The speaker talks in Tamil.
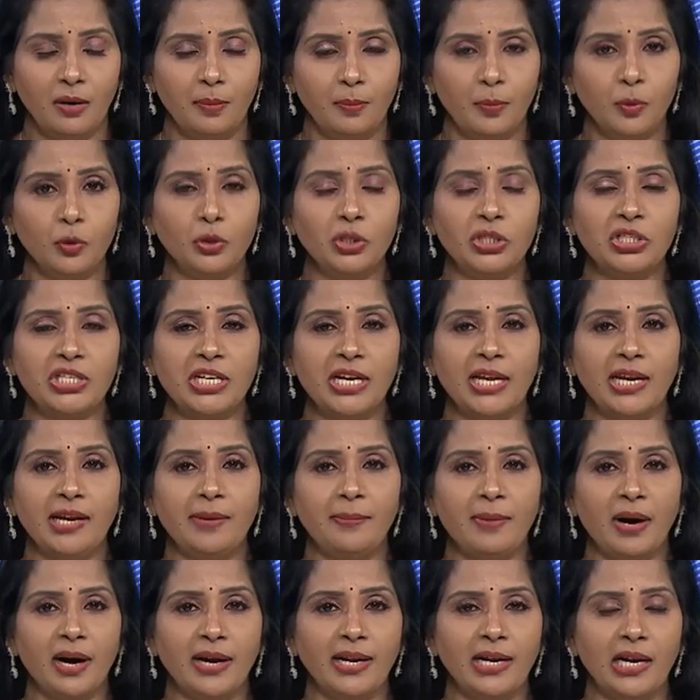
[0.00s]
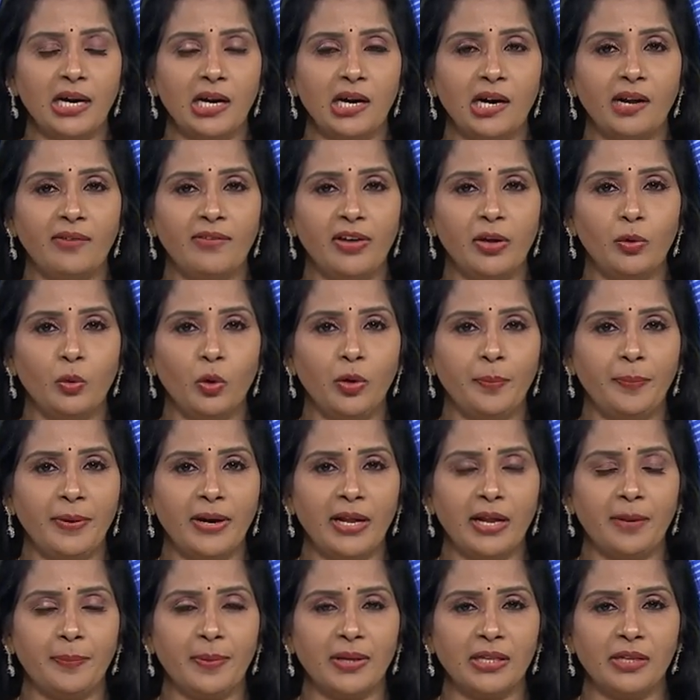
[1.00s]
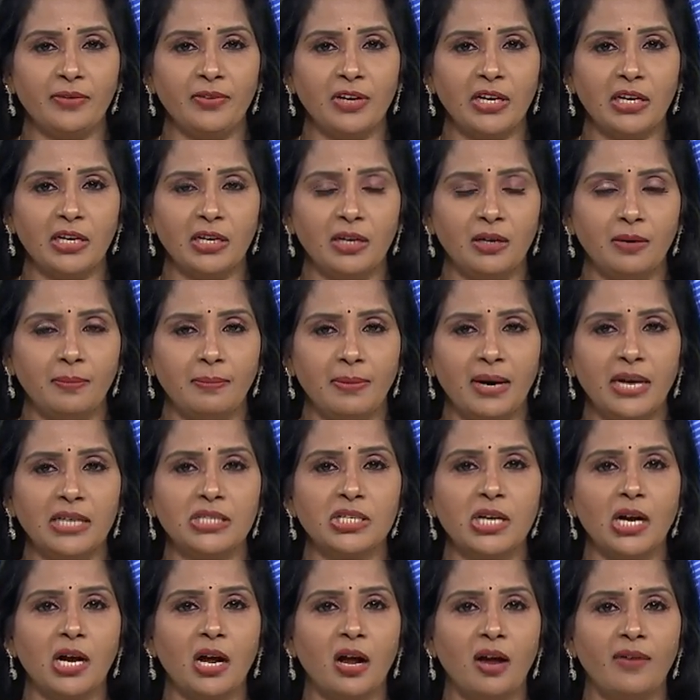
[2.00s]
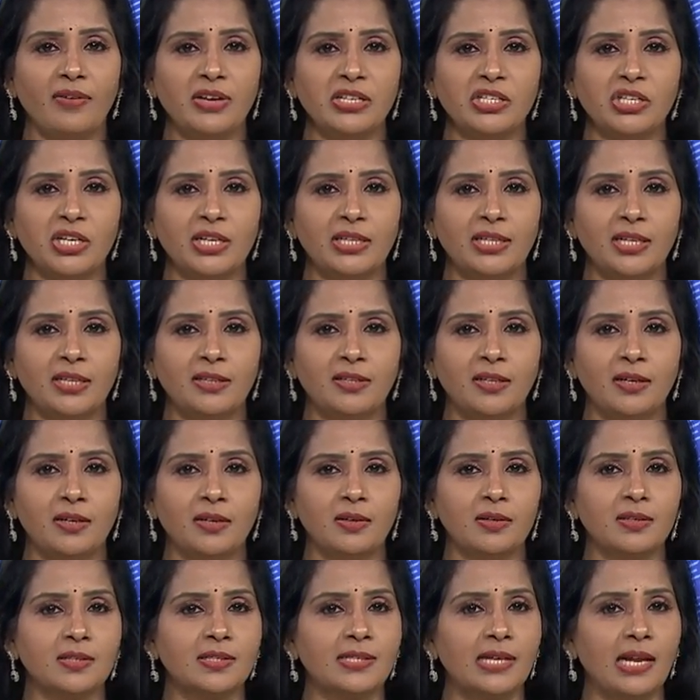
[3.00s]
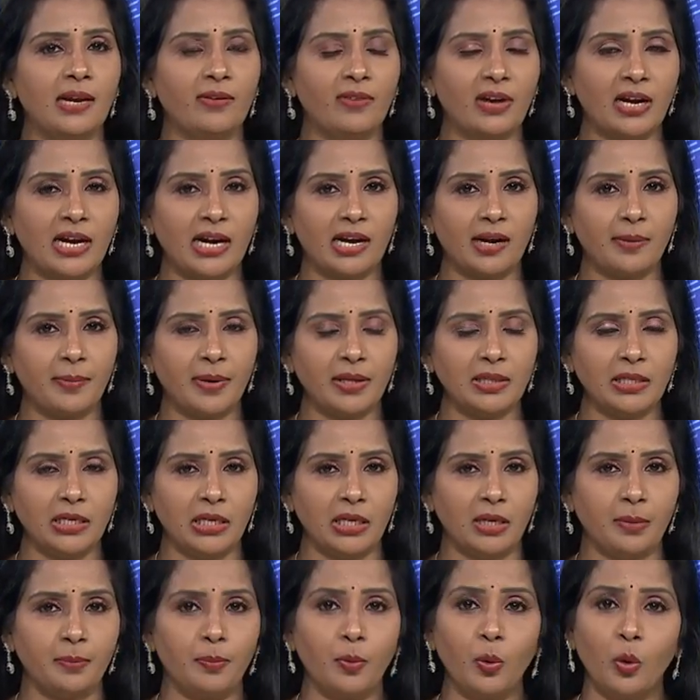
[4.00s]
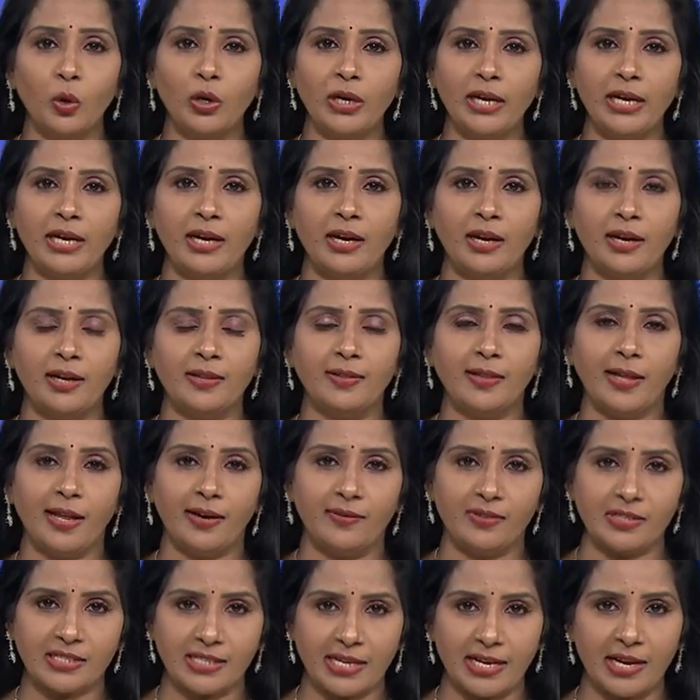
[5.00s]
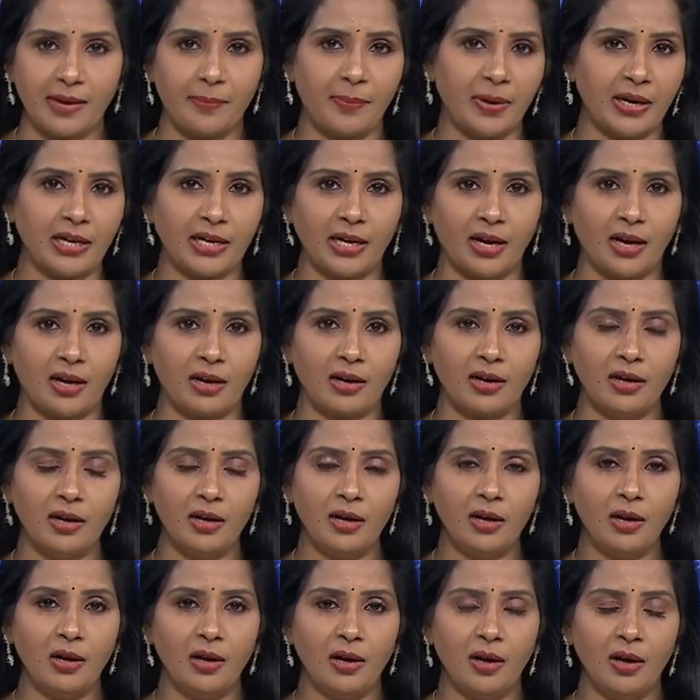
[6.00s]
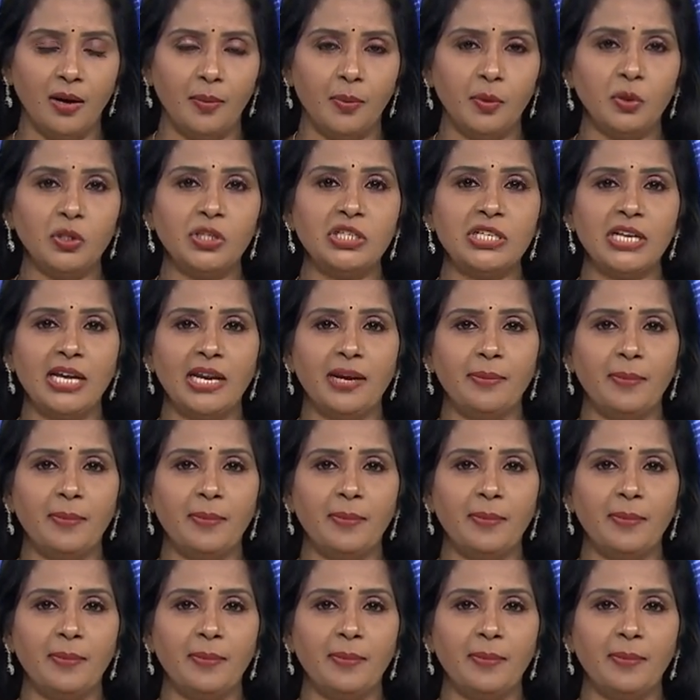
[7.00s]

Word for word: புதுச்சேரி மாநிலங்களவை உறுப்பினர் பதவிக்கு பாஜகவைச் சேர்ந்த திரு செல்வ கணபதி போட்டியின்றி தேர்வு செய்யப்பட்டார் புதுச்சேரி